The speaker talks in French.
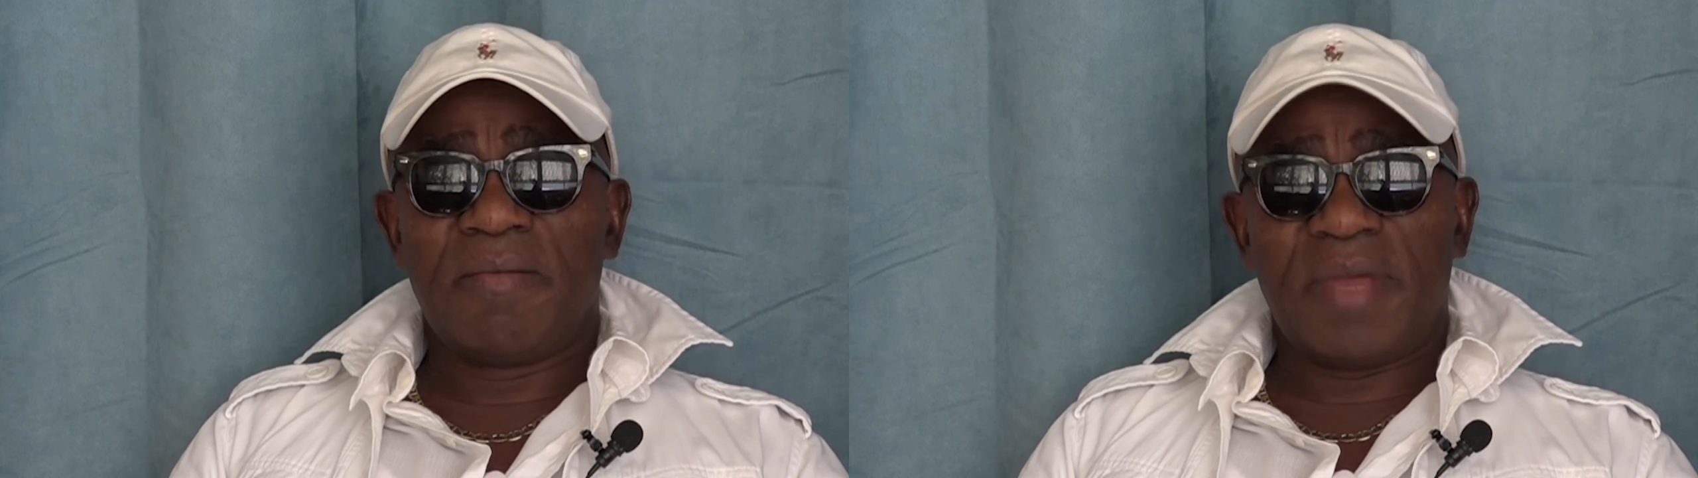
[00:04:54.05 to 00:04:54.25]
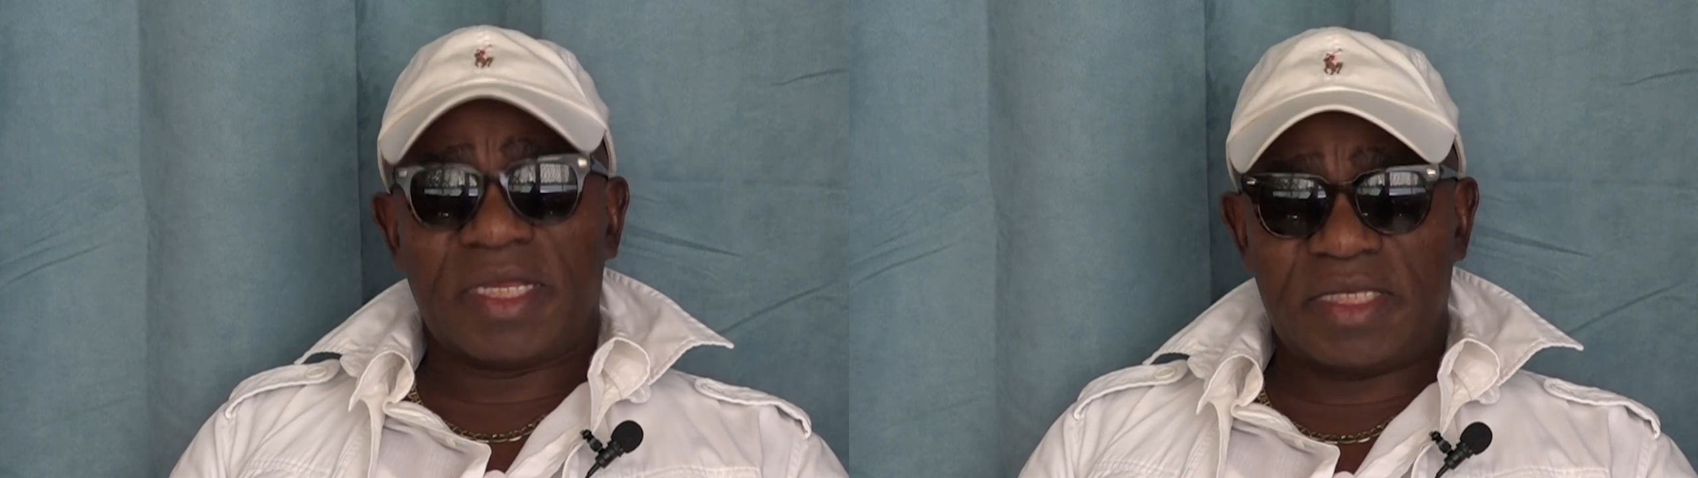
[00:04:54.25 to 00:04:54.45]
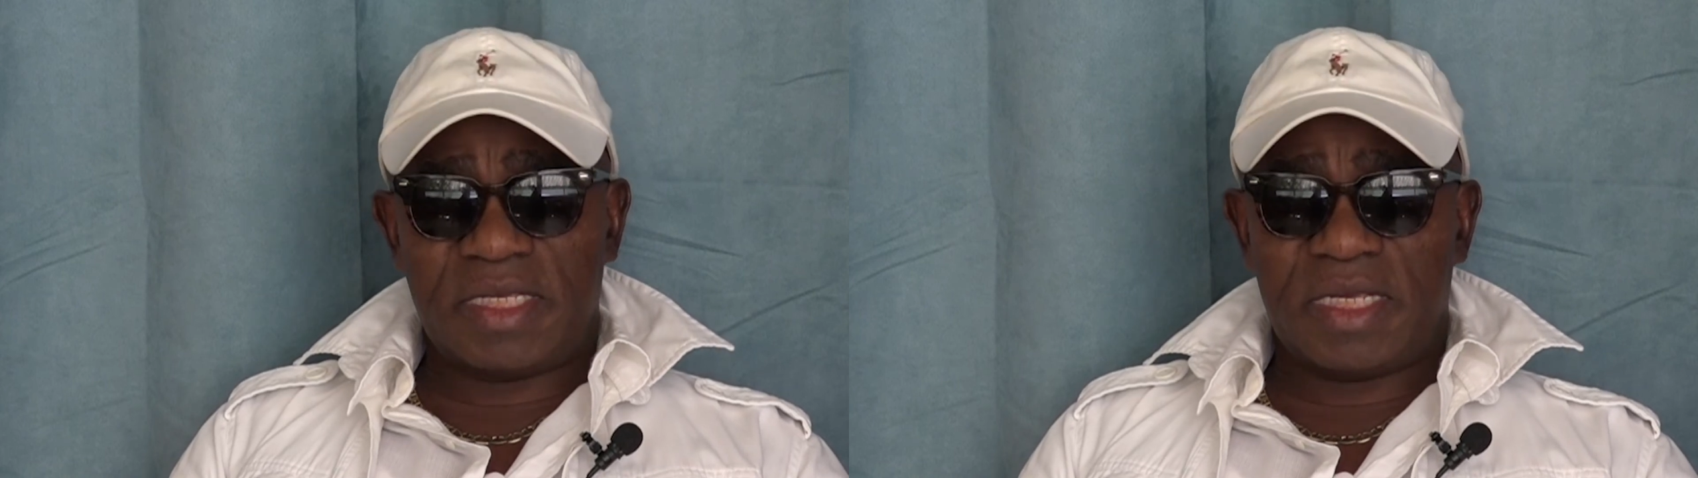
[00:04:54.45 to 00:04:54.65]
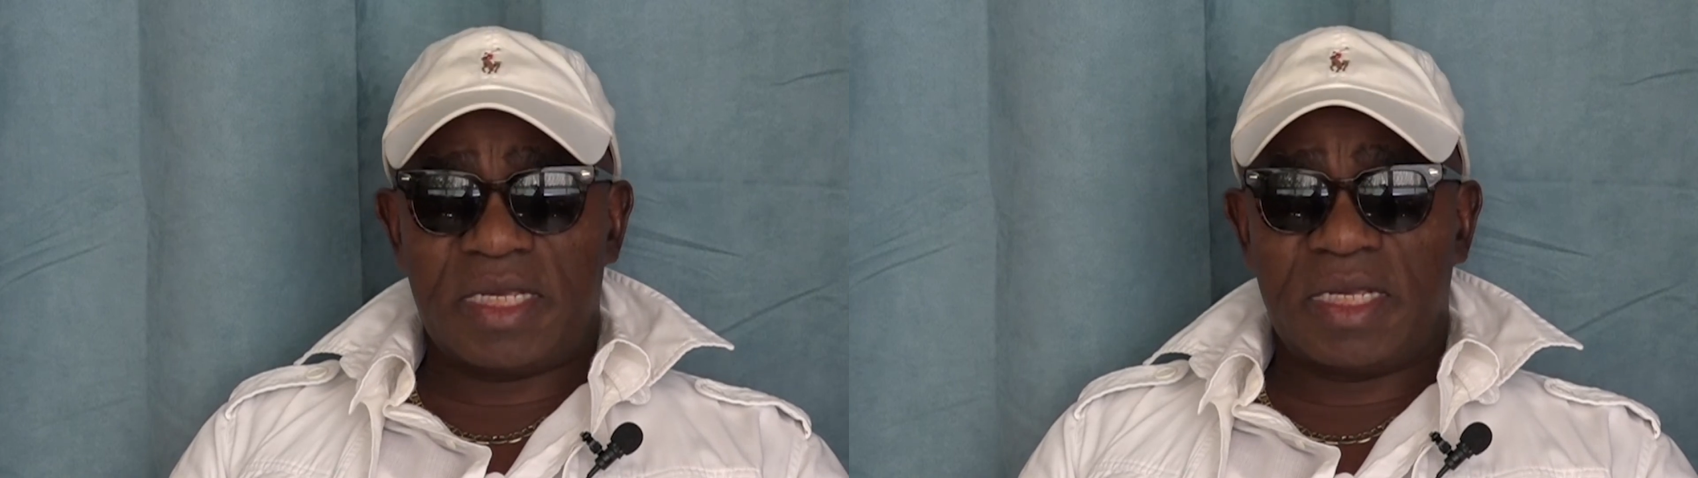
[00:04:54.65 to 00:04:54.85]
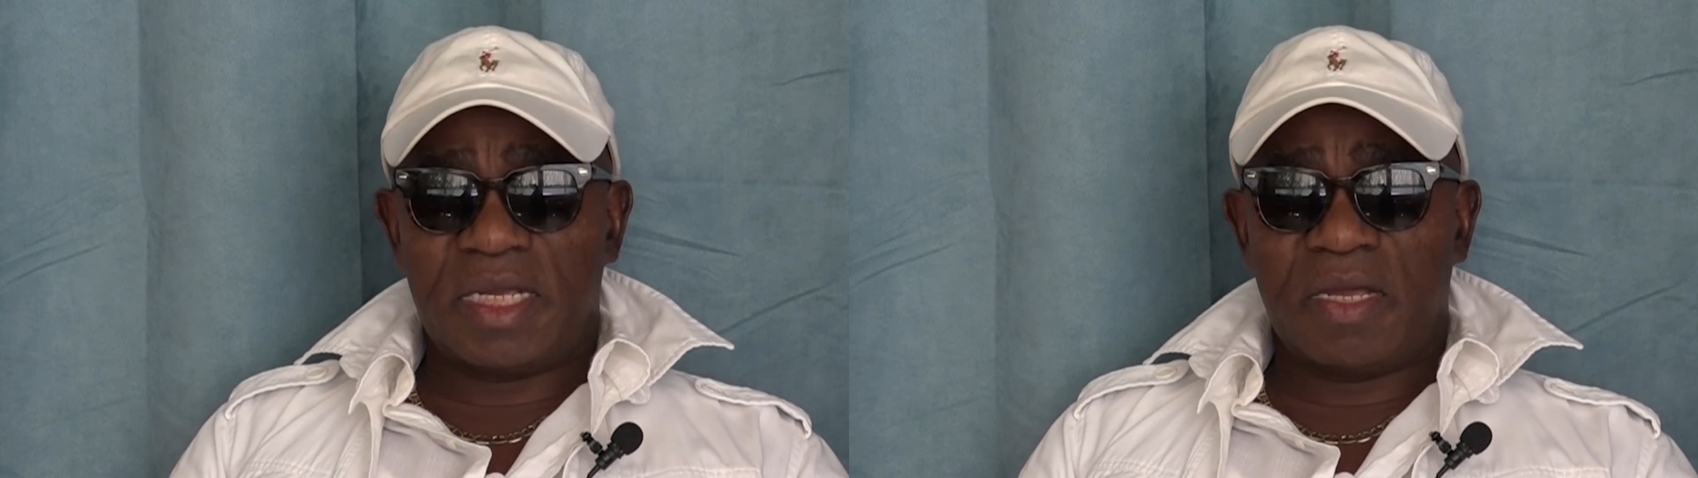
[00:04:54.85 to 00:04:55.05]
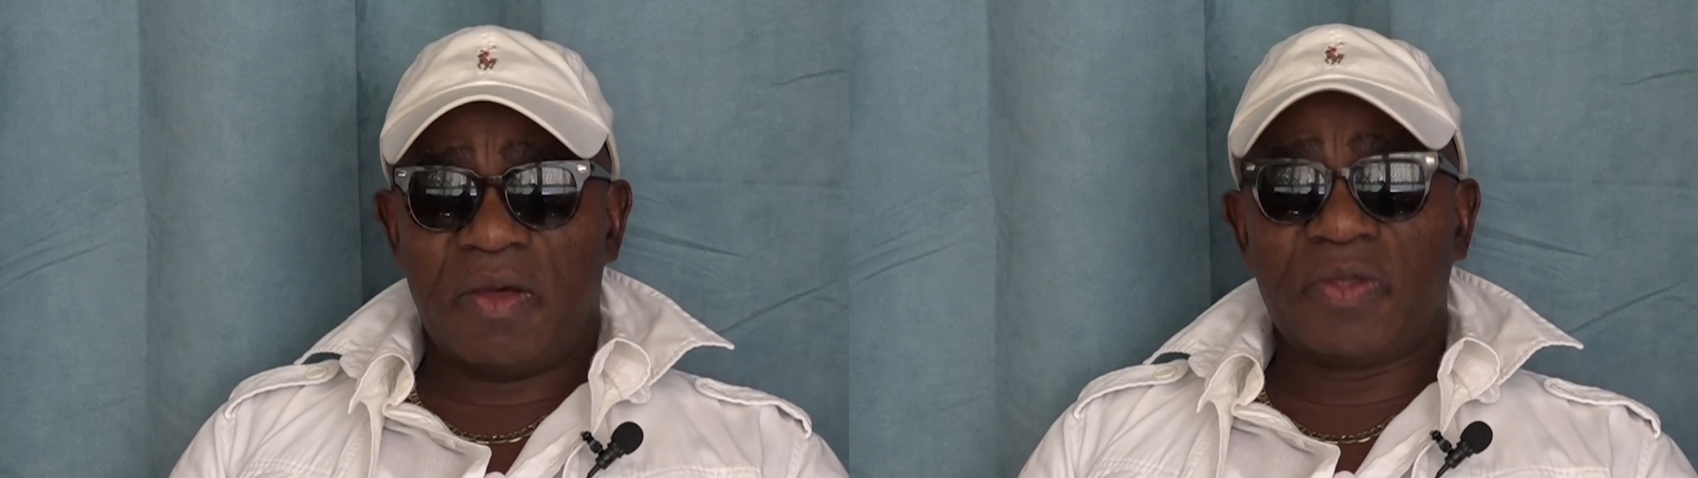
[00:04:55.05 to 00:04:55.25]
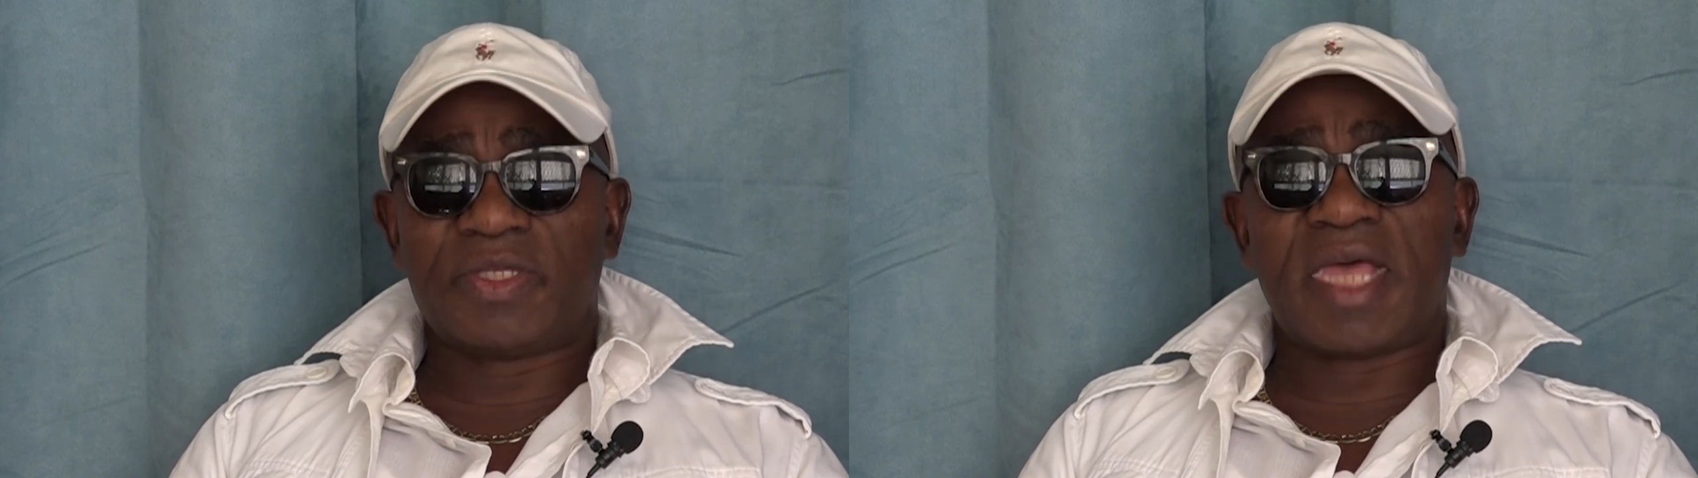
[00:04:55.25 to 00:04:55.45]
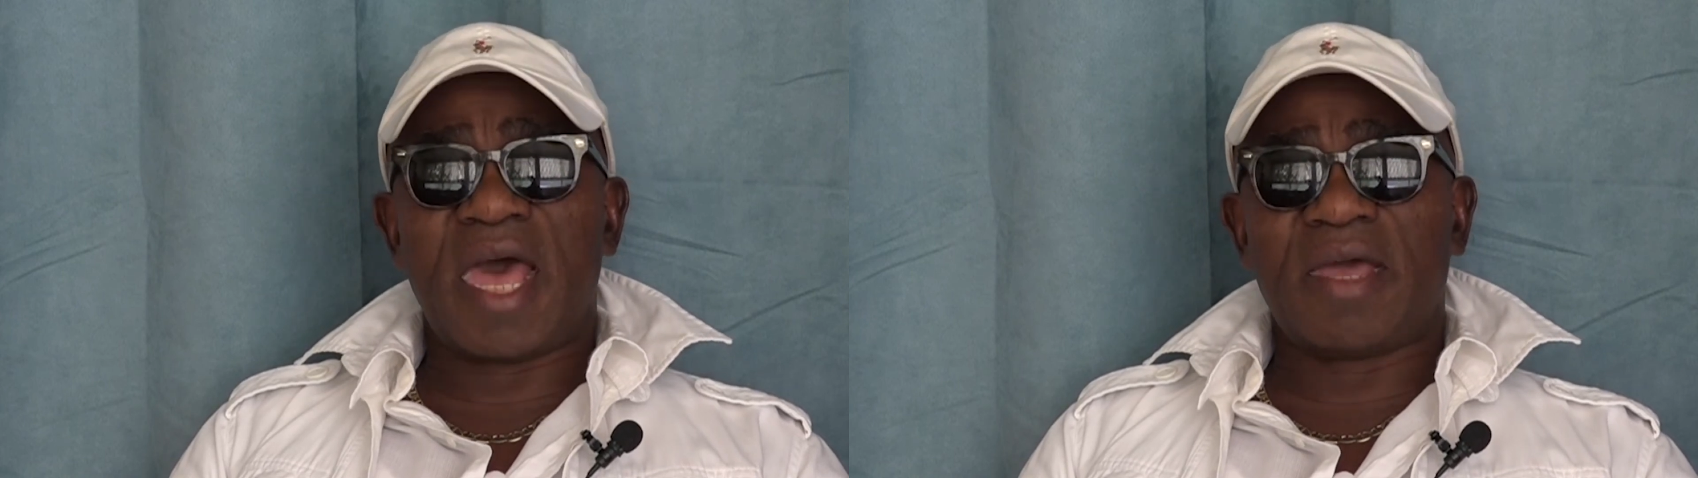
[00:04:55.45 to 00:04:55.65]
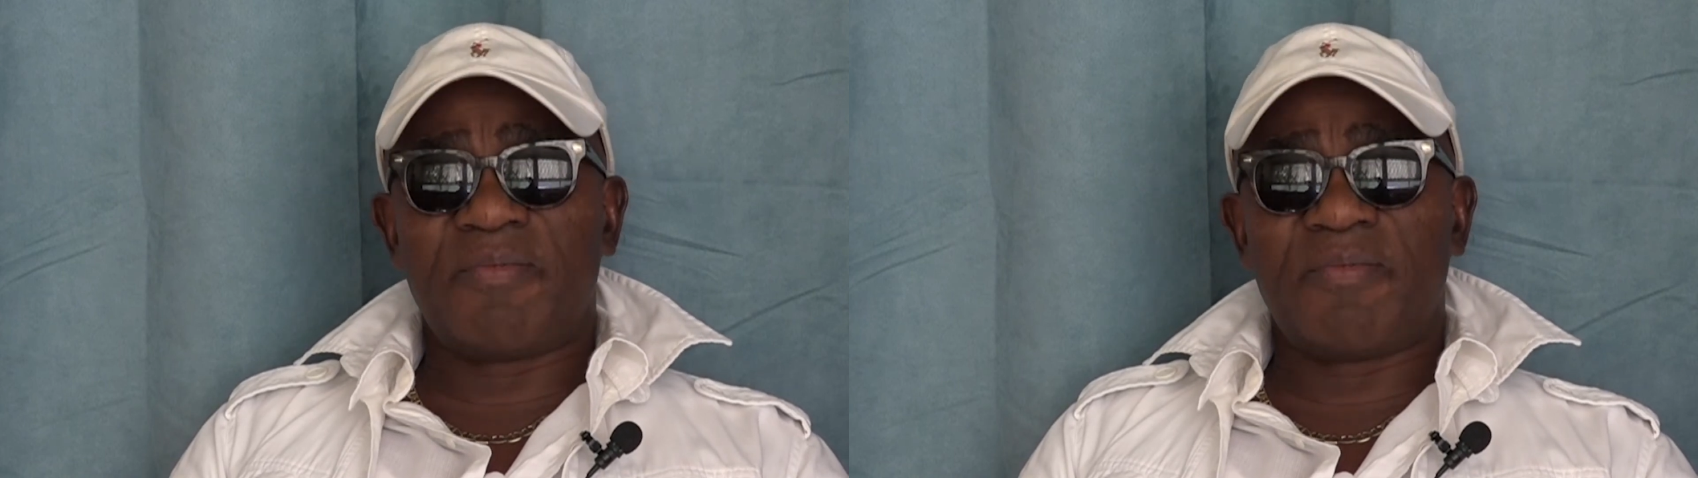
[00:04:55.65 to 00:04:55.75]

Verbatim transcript: merci Oscar